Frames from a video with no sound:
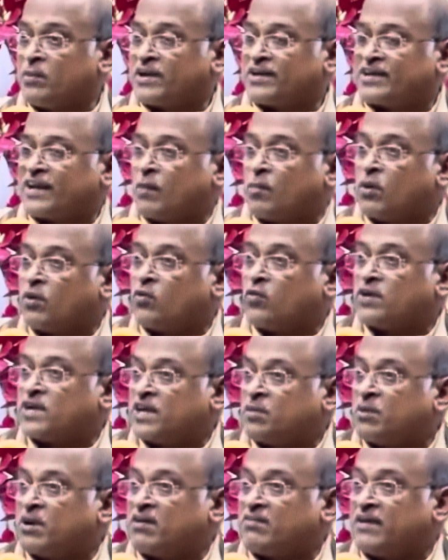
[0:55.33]
మనకి నమ్మకం
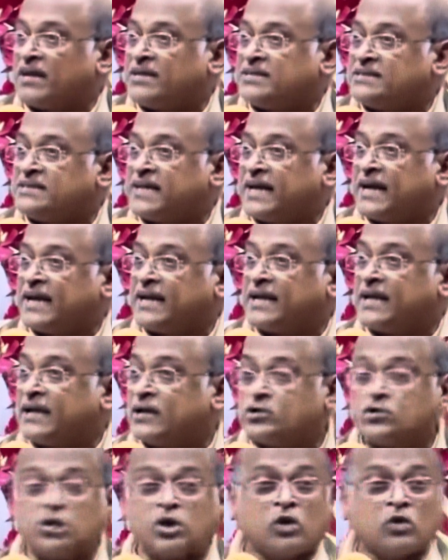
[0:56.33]
ఉంటే మనం ఏం చేయాలి
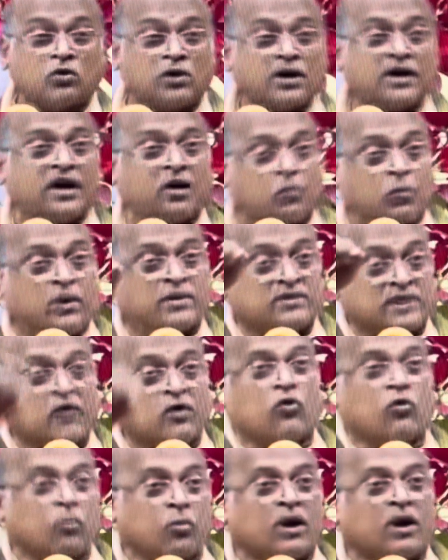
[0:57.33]
ఇంట్లో ఉన్న డబ్బు అంతా
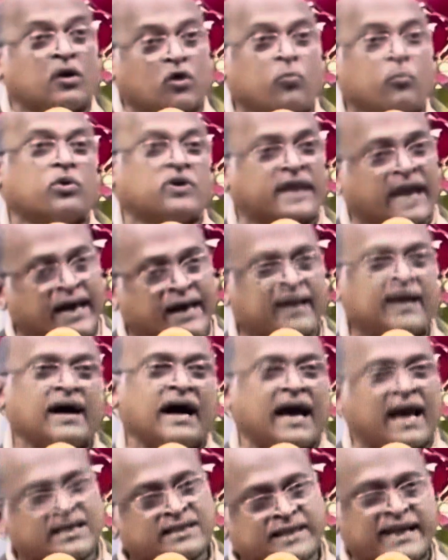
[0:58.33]
గుమ్మంలో పోయాలి
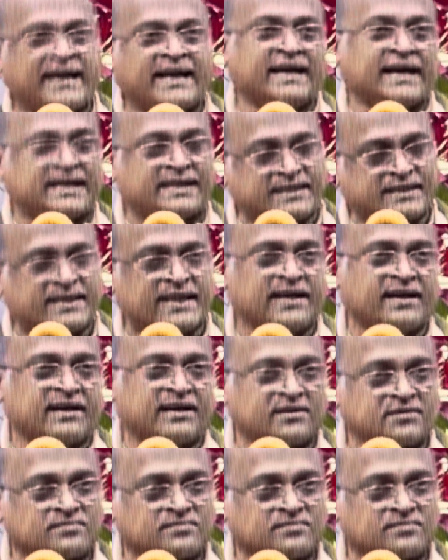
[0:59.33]
అలా చేయండి ఖచ్చితంగా